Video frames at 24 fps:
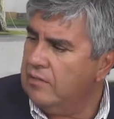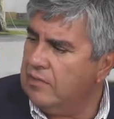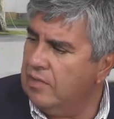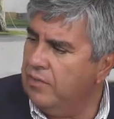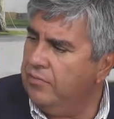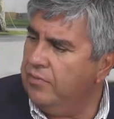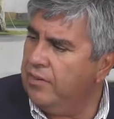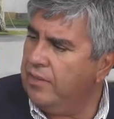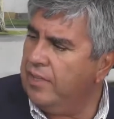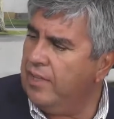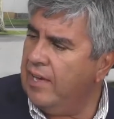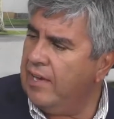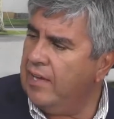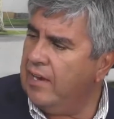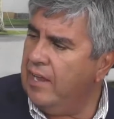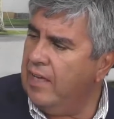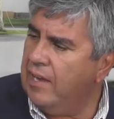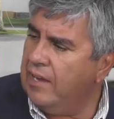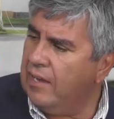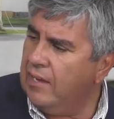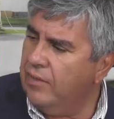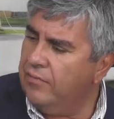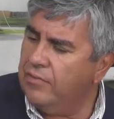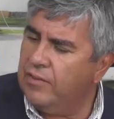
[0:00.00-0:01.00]
Si es verdad que
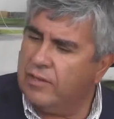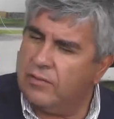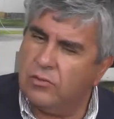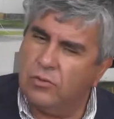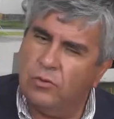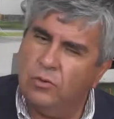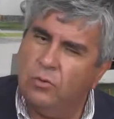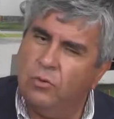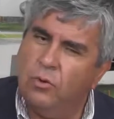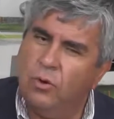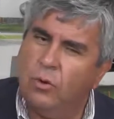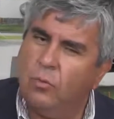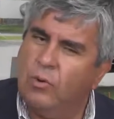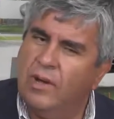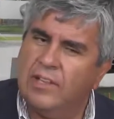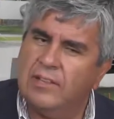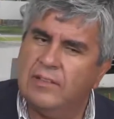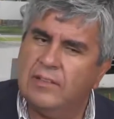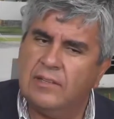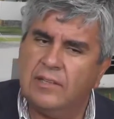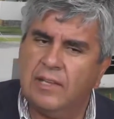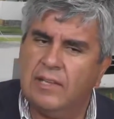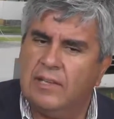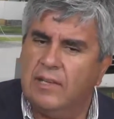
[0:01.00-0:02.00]
la descalificación no
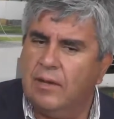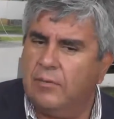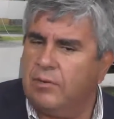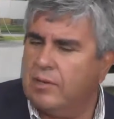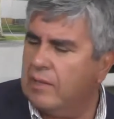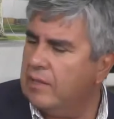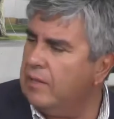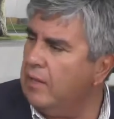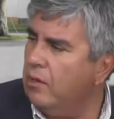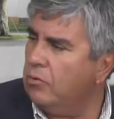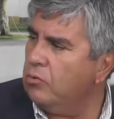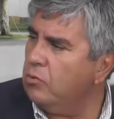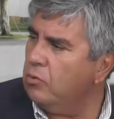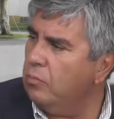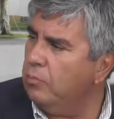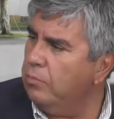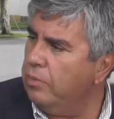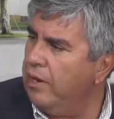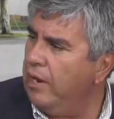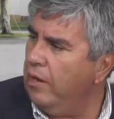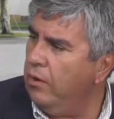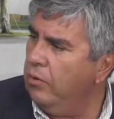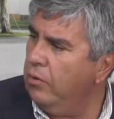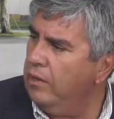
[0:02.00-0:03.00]
aguanta ya porque está
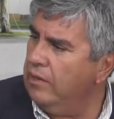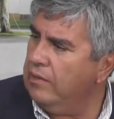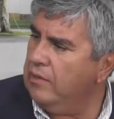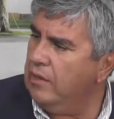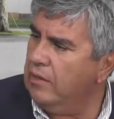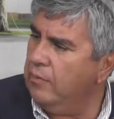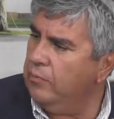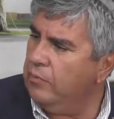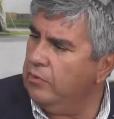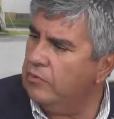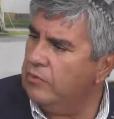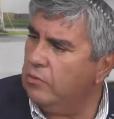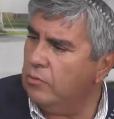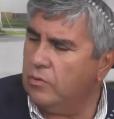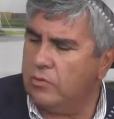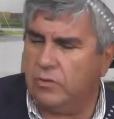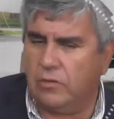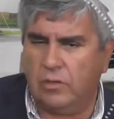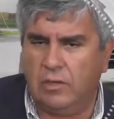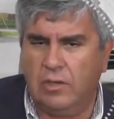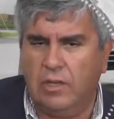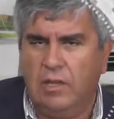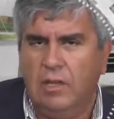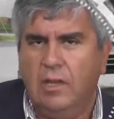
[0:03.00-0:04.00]
acostumbrado a este tipo de
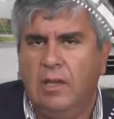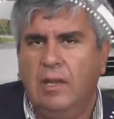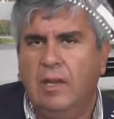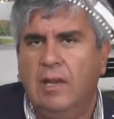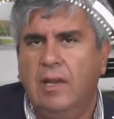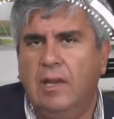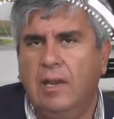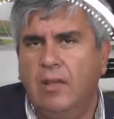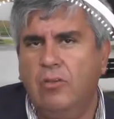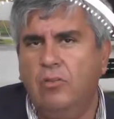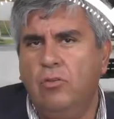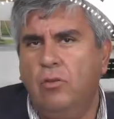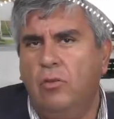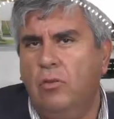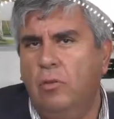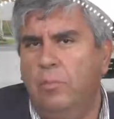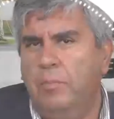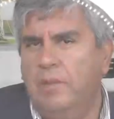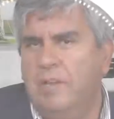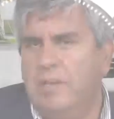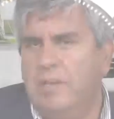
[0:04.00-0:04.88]
situaciones, el año